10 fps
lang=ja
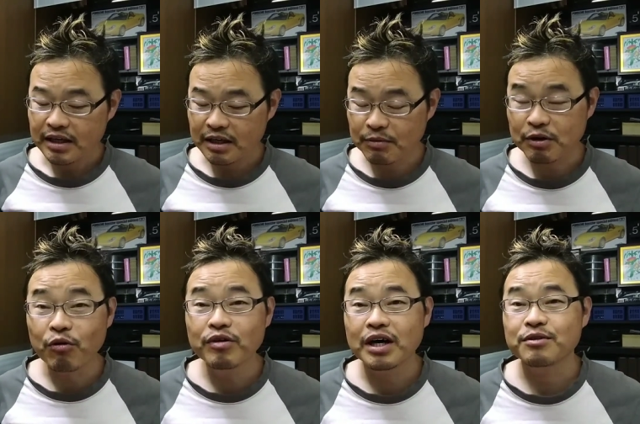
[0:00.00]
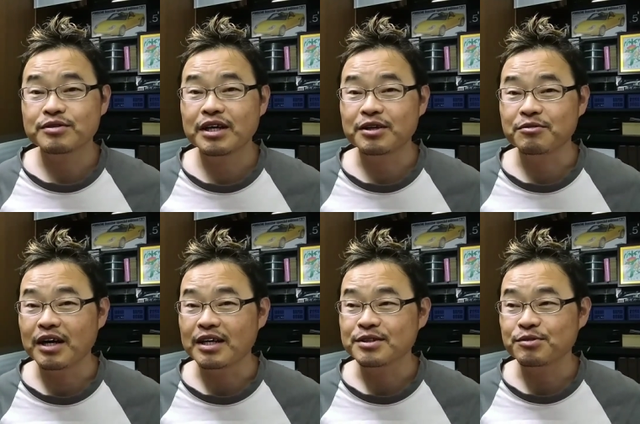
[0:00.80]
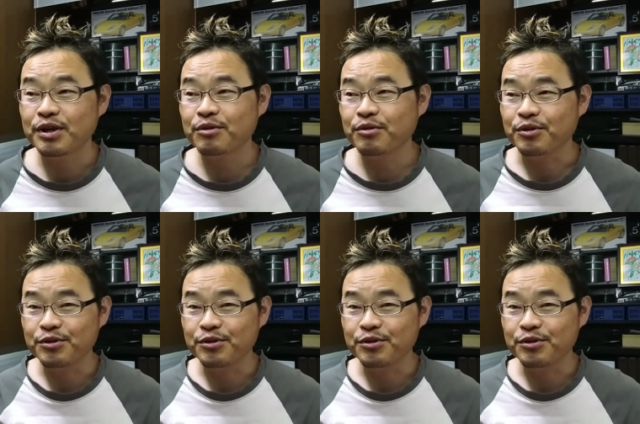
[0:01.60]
えまあ、今回のセールはそれを